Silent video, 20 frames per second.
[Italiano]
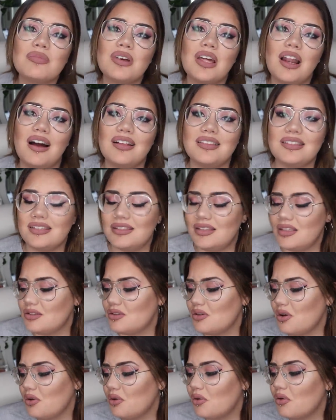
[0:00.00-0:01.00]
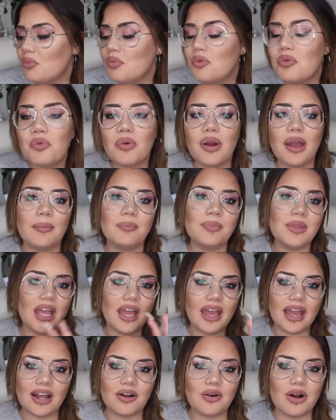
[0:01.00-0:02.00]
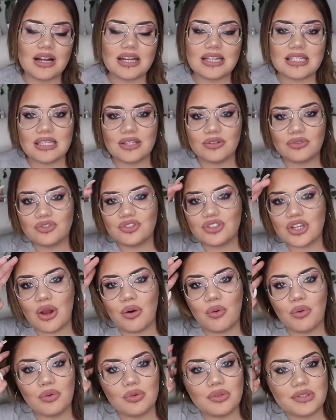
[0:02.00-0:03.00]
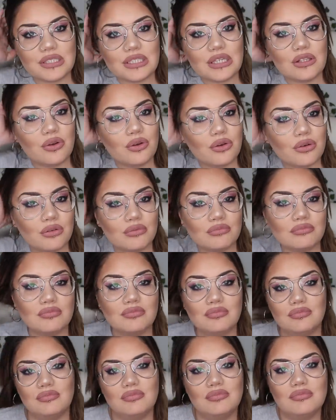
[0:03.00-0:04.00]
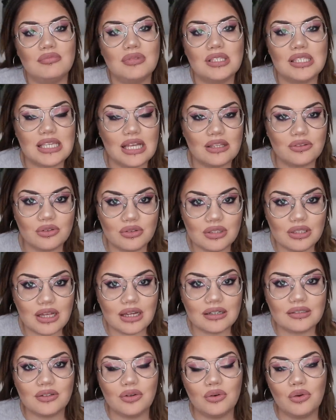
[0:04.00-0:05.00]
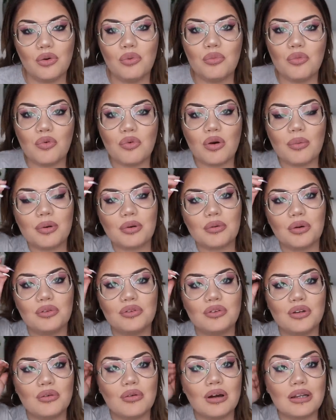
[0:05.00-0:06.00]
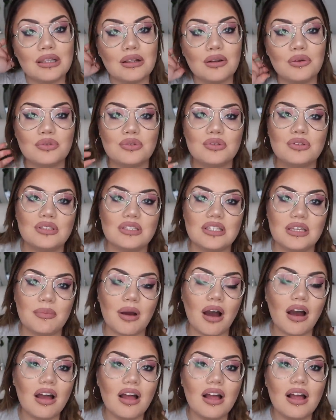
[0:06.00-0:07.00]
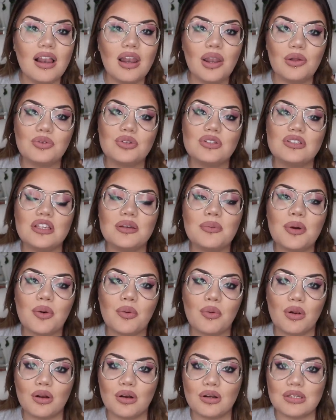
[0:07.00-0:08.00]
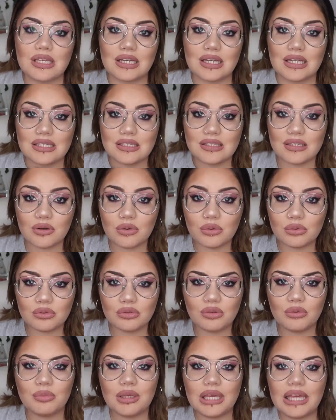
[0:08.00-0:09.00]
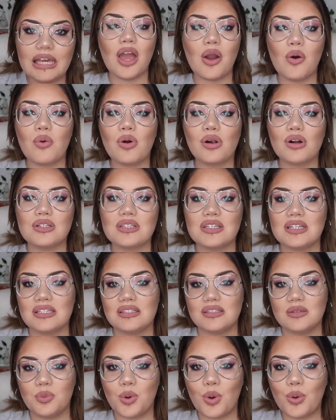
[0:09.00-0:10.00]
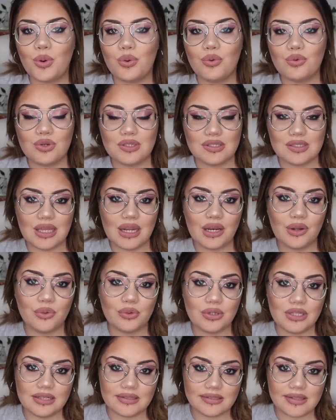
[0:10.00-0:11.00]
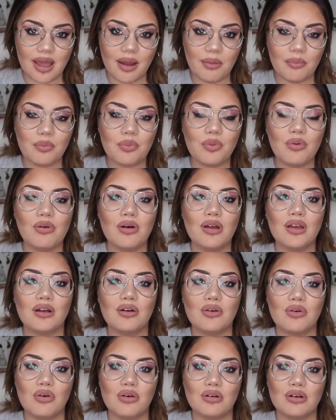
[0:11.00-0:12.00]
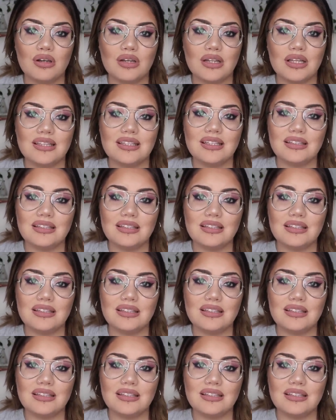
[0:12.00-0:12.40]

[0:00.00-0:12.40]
Grazie tesoro, comunque ecco anche se non c'è un consiglio io mm, mi sento di dartelo comunque per quanto riguarda l'autostima L'autostima è un qualcosa che secondo me è un qualcosa che si può conquistare con il tempo e con